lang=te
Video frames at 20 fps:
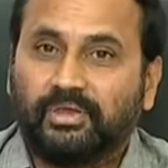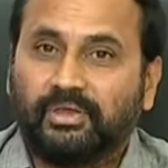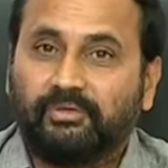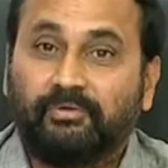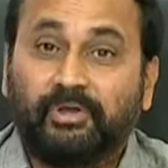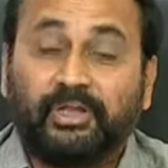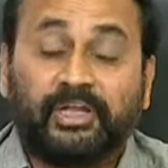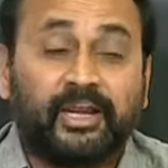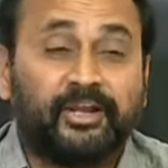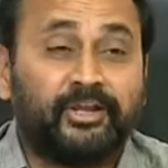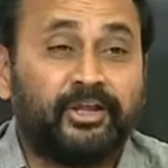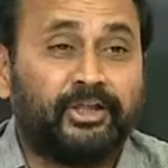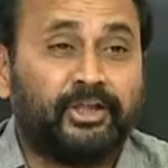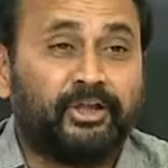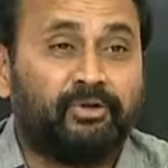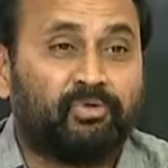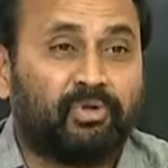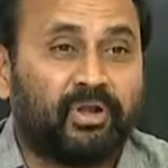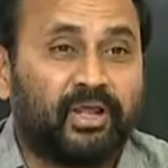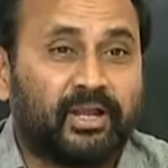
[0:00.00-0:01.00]

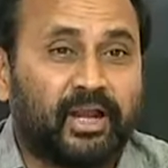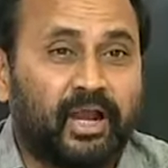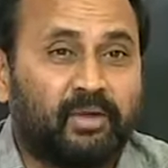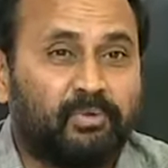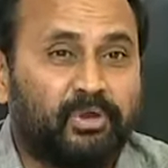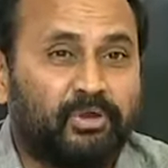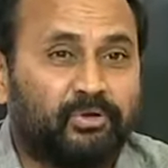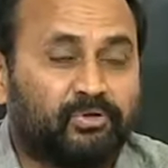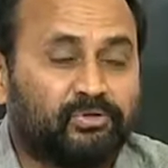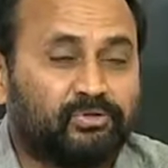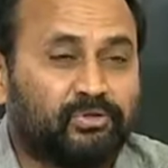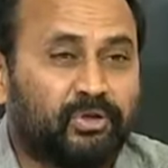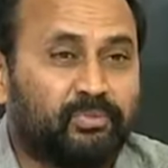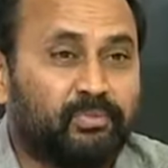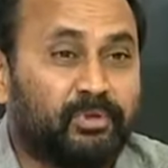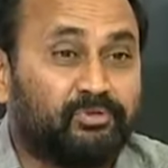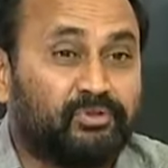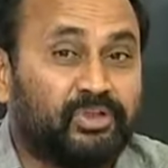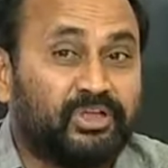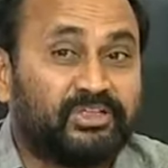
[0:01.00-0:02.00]
వీటన్నిటిని కూడా రాబోయే రోజుల్లో
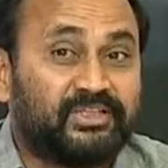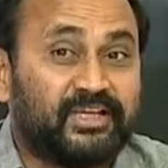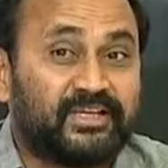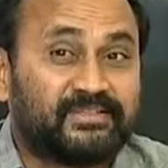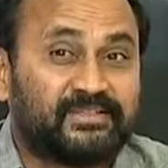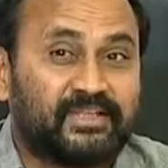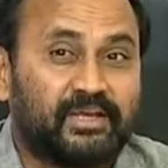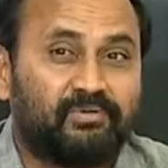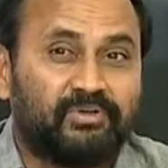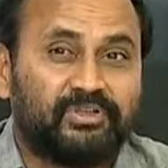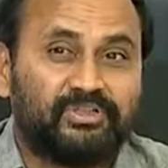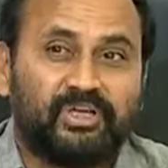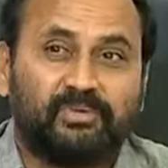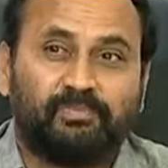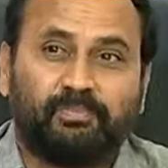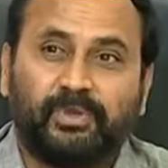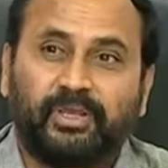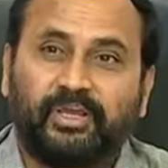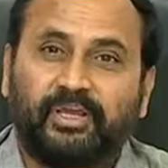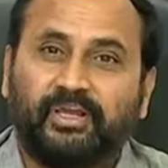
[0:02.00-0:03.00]
మేము తీసేస్తామని
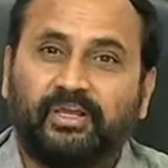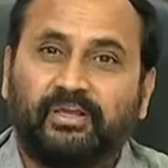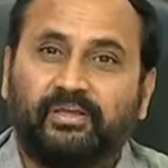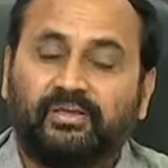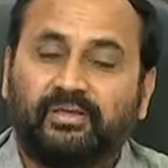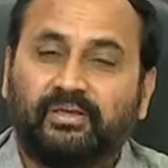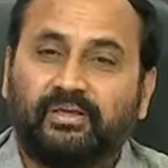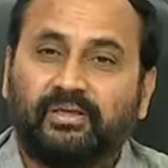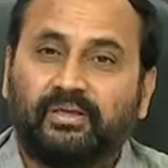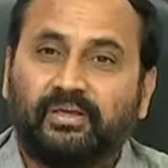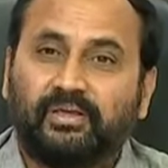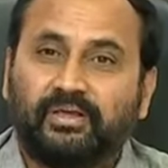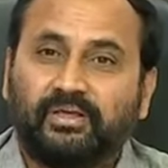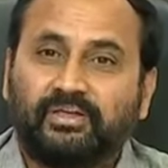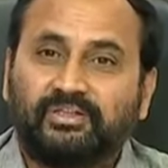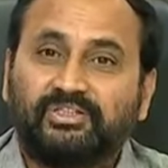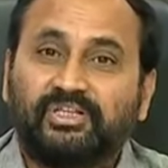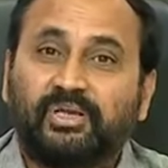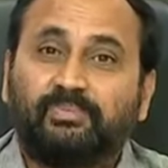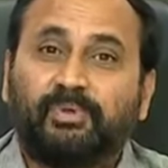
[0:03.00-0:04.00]
చెప్పి
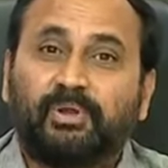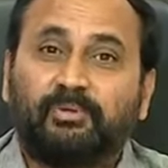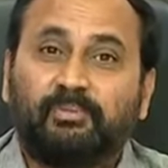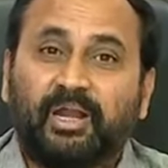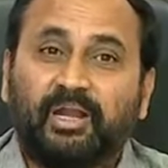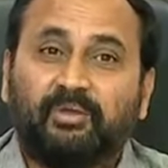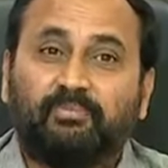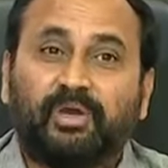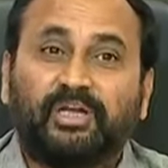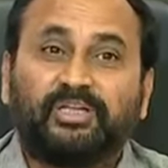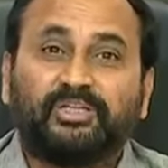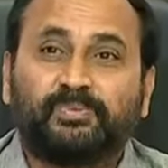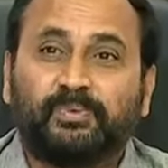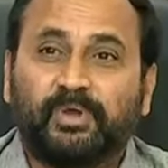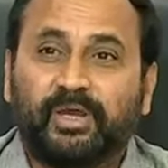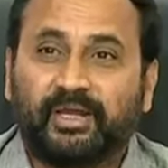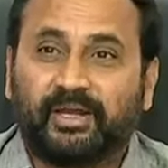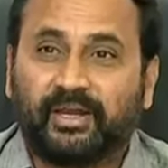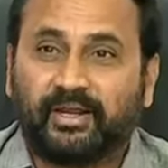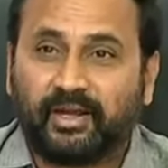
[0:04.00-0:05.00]
చెప్పిన మాట
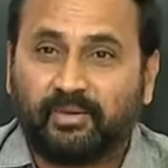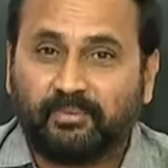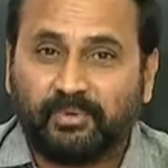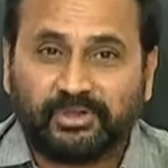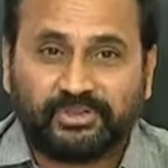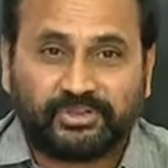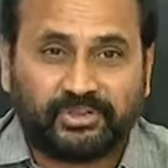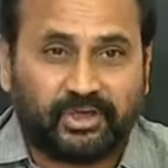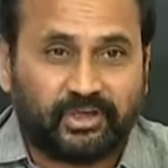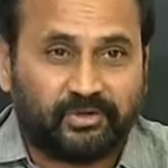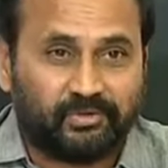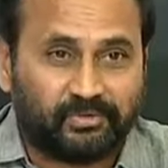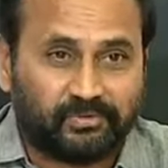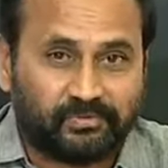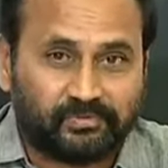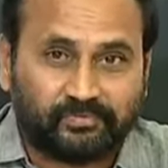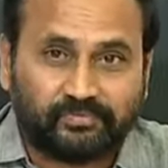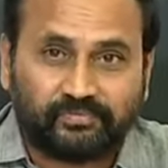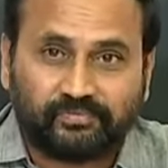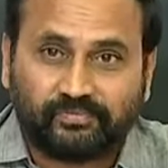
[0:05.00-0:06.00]
మర్చిపోయారా రమేష్ గారు
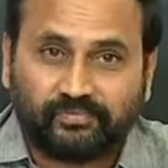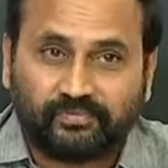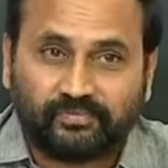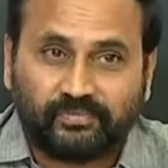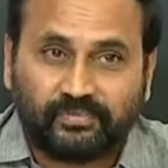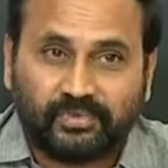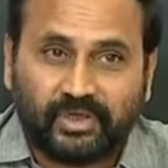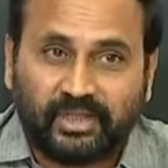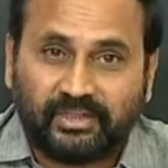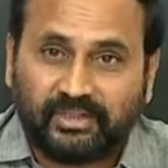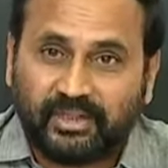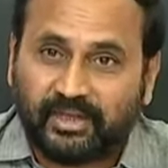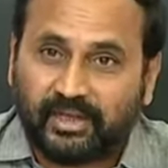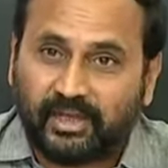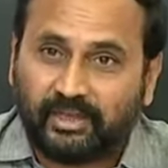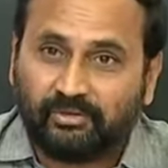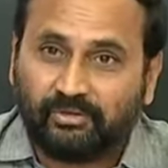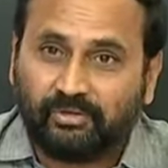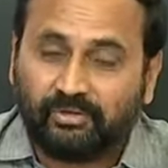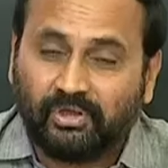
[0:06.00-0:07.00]

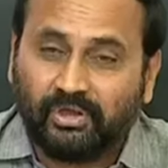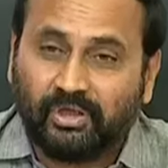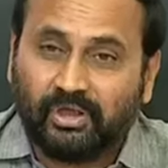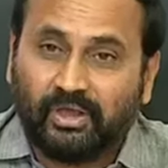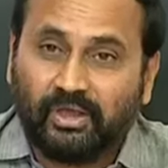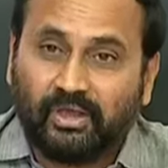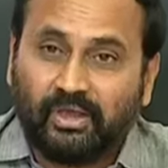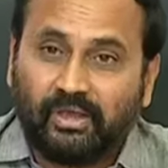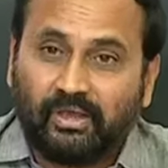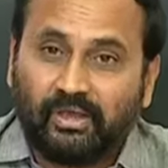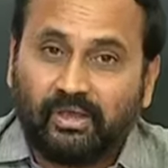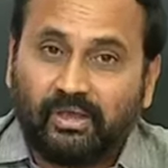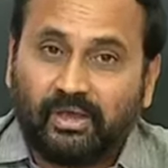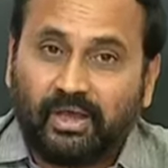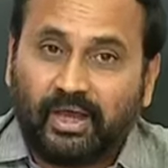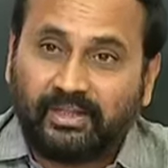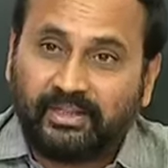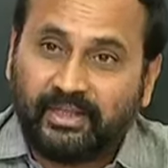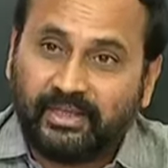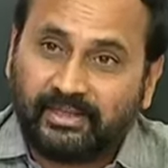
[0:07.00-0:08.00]
అంతేకాదు
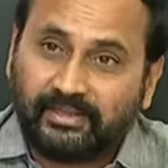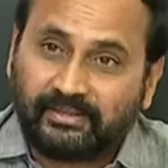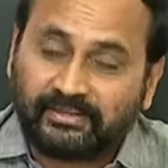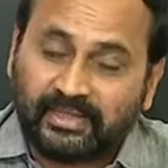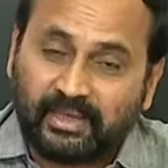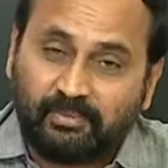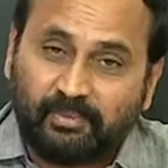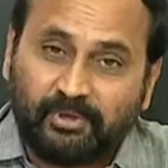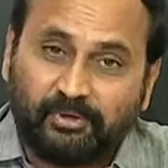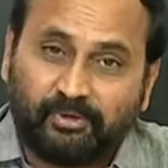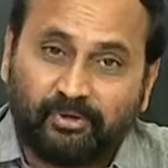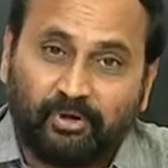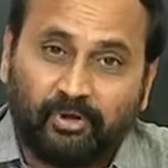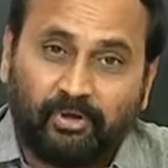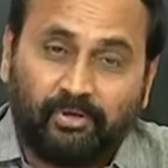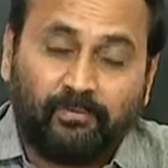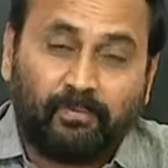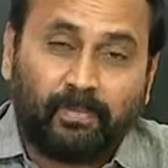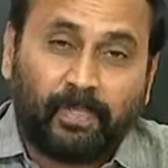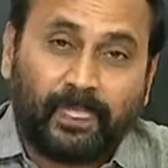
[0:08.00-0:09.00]
అదే సమయంలో
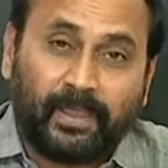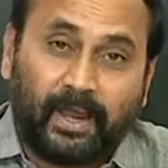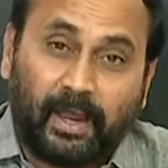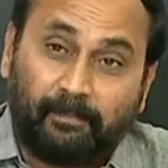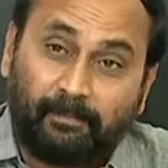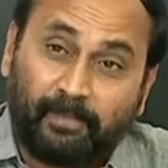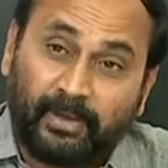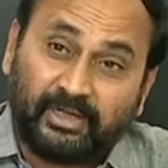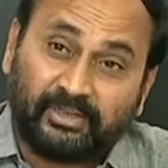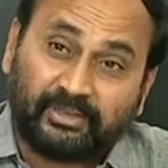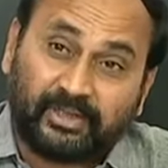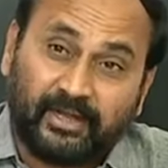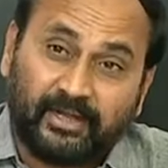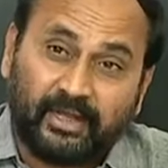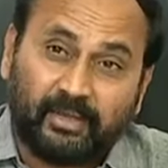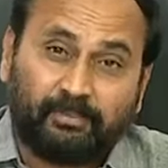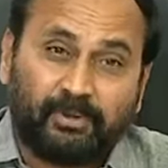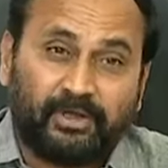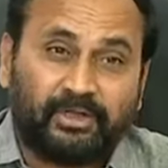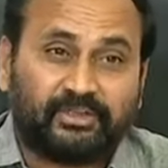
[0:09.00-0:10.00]
అప్పటి
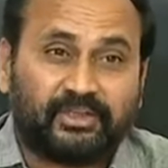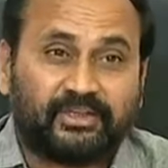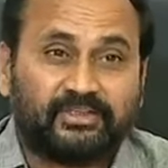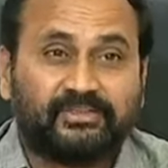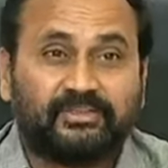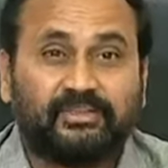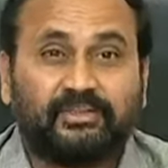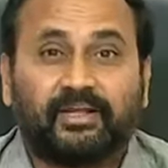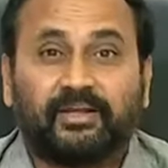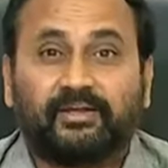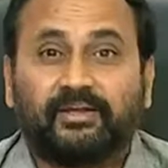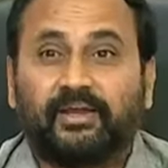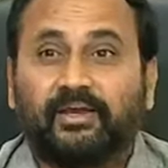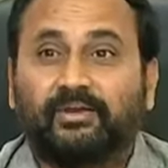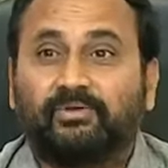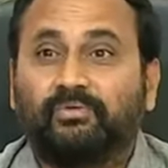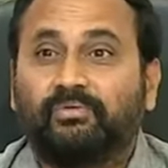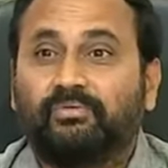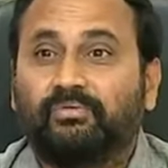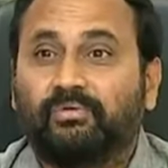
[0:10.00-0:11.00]
తాడేపల్లి తహసీల్దార్
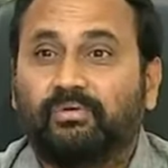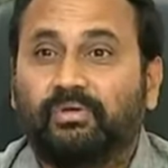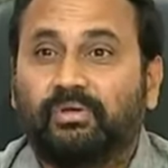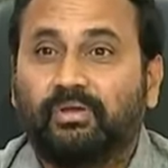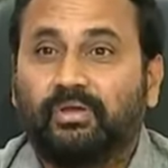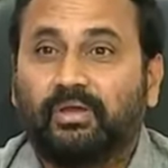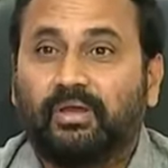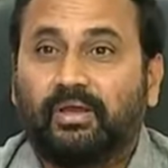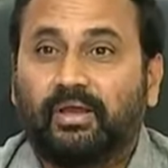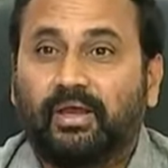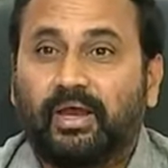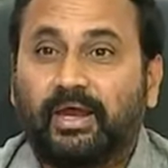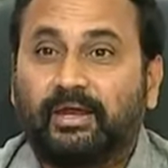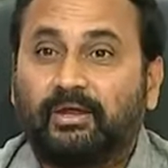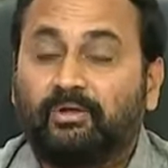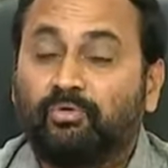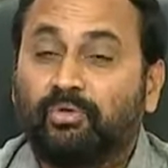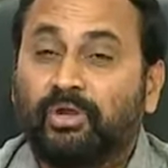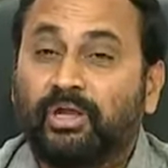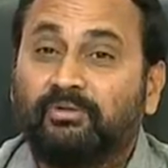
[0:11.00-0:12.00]
గారు
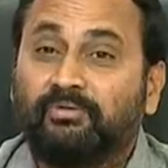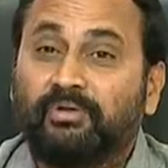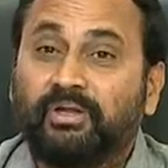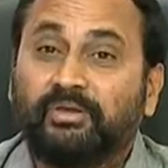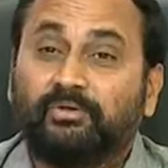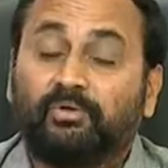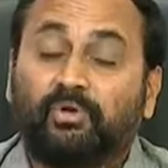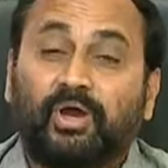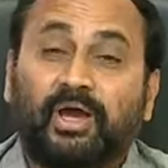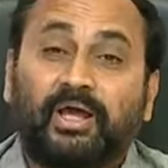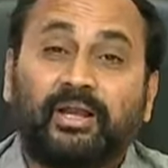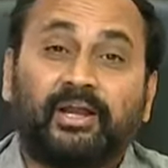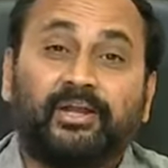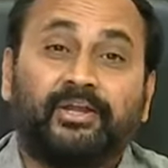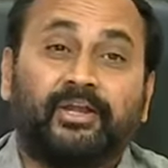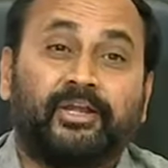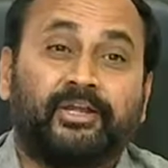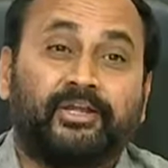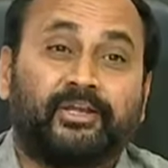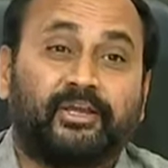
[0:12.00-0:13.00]
అక్కడ ఉన్నటువంటి
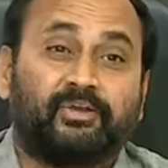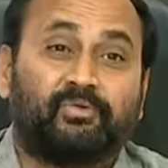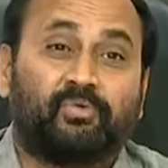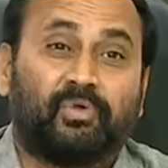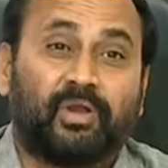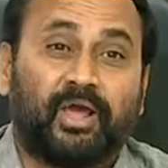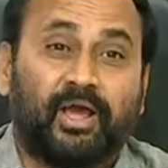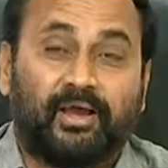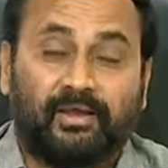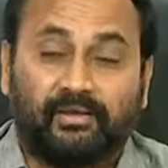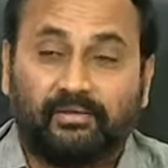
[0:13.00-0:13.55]
గృహాలన్నిటికీ కూడా